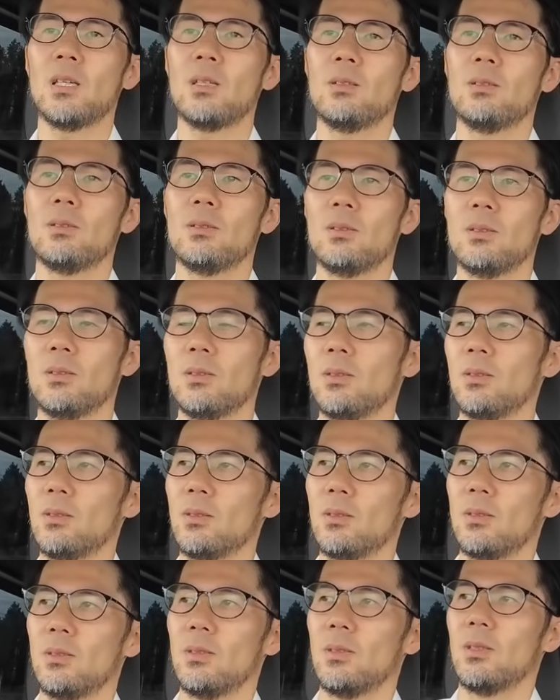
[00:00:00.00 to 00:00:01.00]
てい
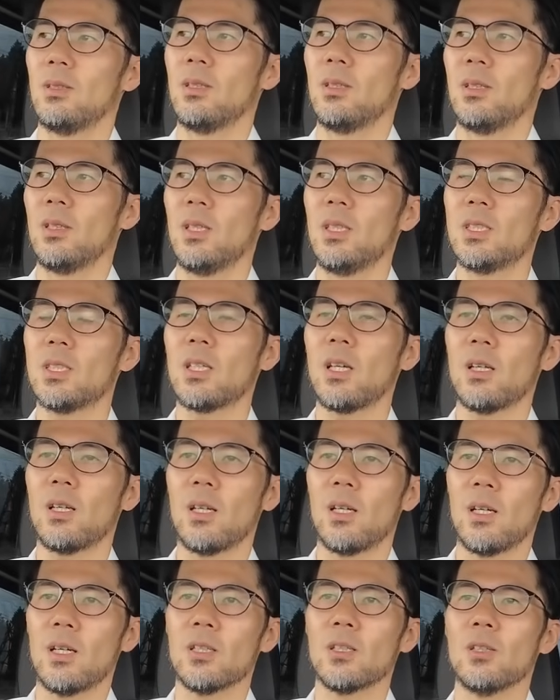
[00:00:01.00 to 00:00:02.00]
る位置か
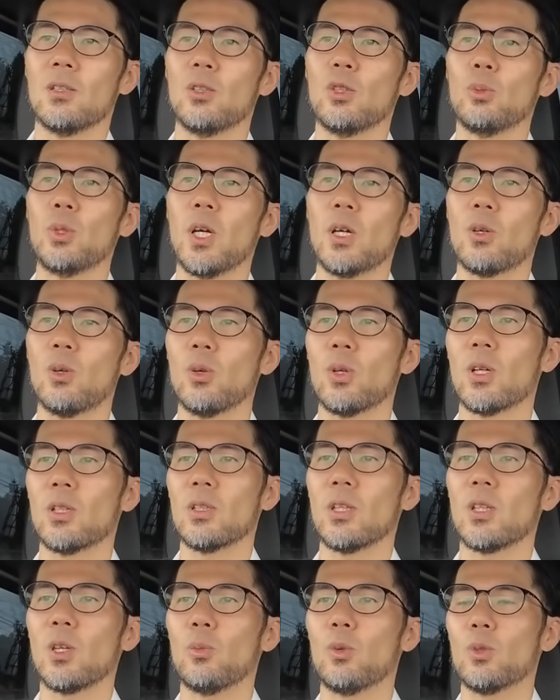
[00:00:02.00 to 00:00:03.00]
ら指輪交
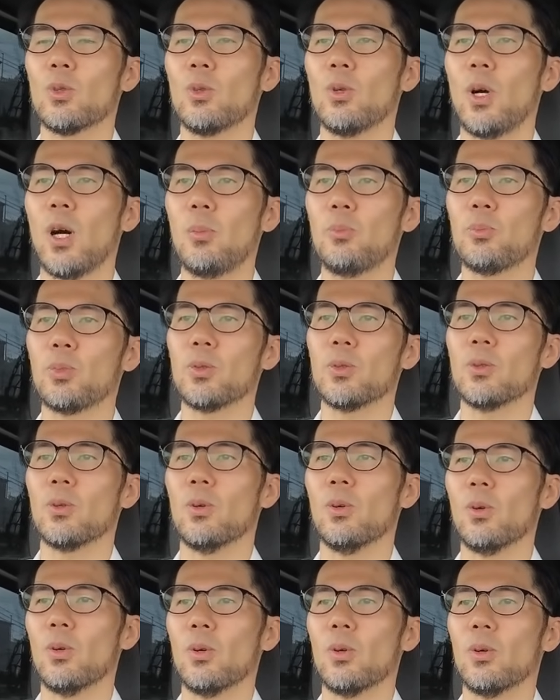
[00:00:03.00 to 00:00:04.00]
換で手元アップ
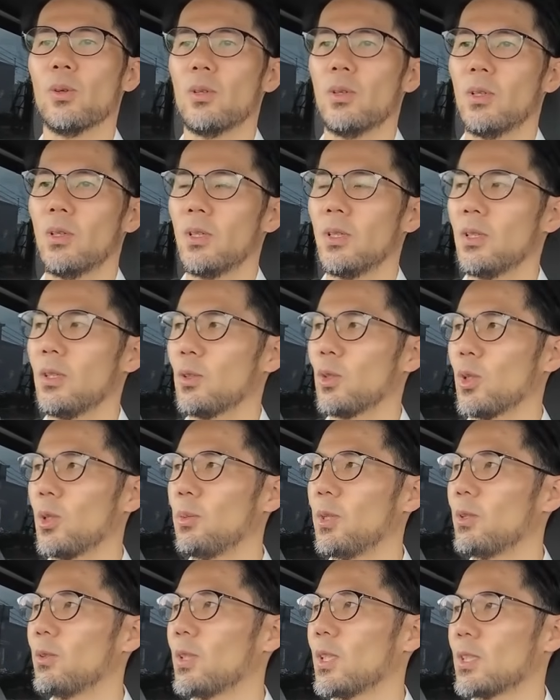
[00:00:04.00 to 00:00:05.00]
を
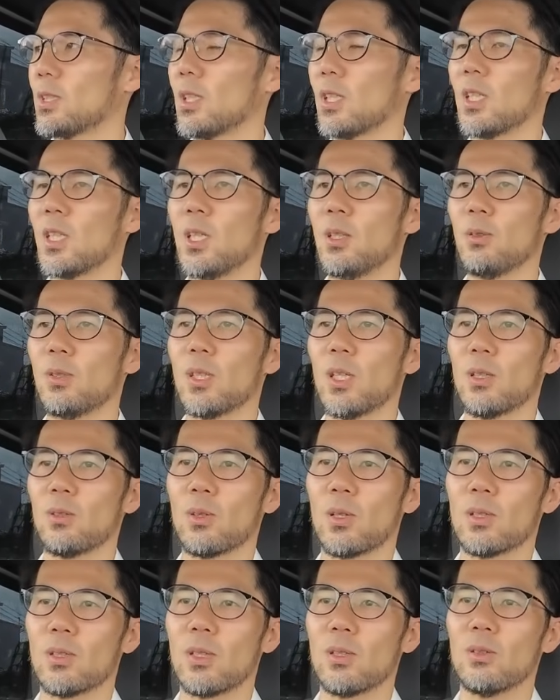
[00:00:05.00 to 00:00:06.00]
トリミングなしで切り抜きたい
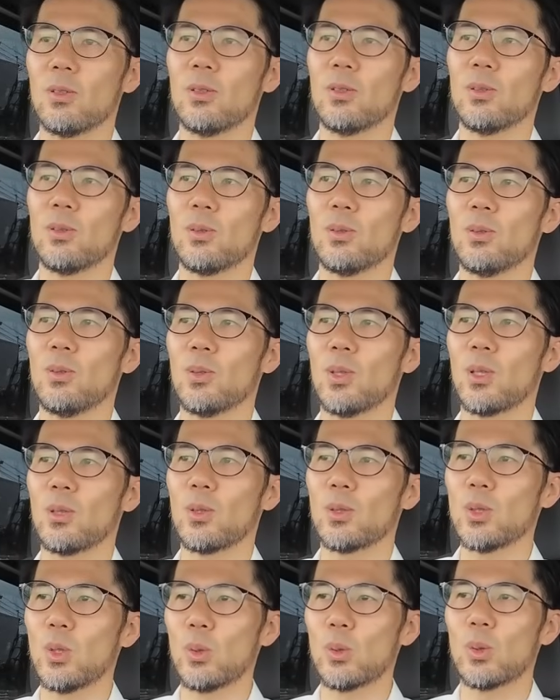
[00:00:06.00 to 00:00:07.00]
とかっていうのになる
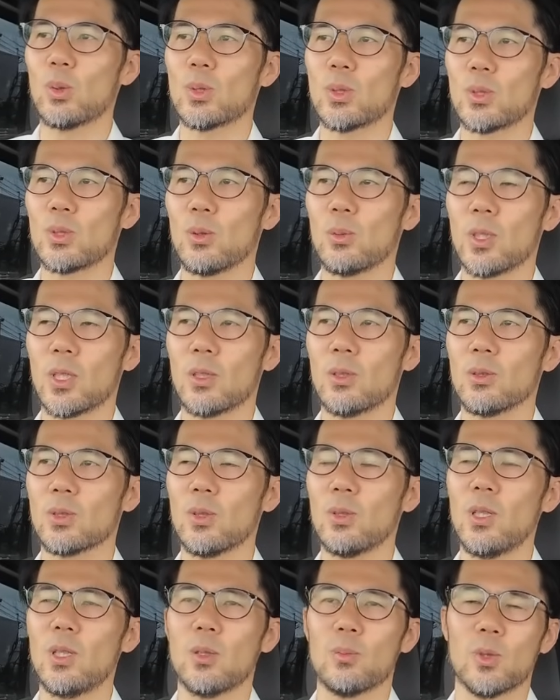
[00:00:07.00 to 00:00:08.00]
と超特殊装備だけど
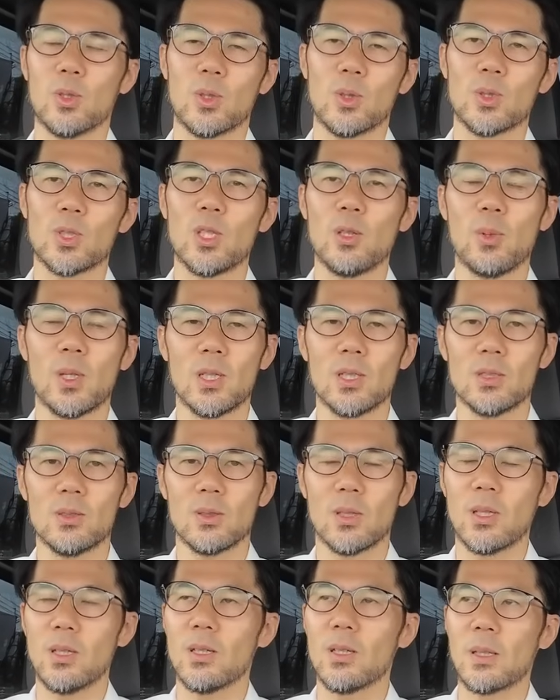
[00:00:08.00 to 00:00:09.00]
そんなのもう業者に任し
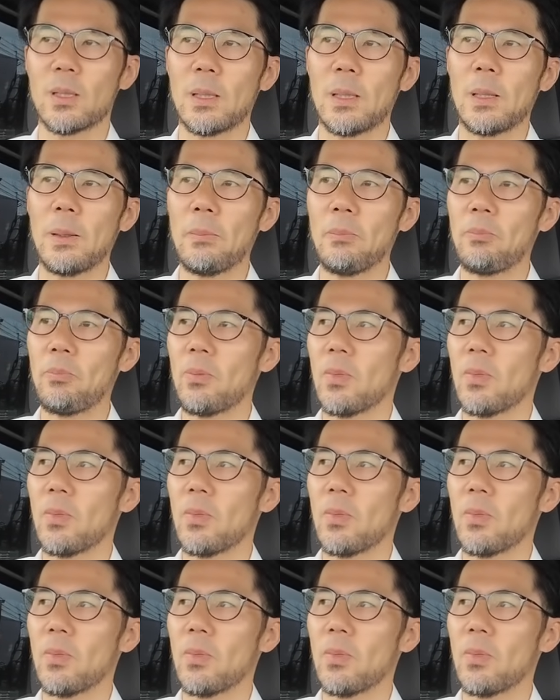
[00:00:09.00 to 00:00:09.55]
ときゃいいから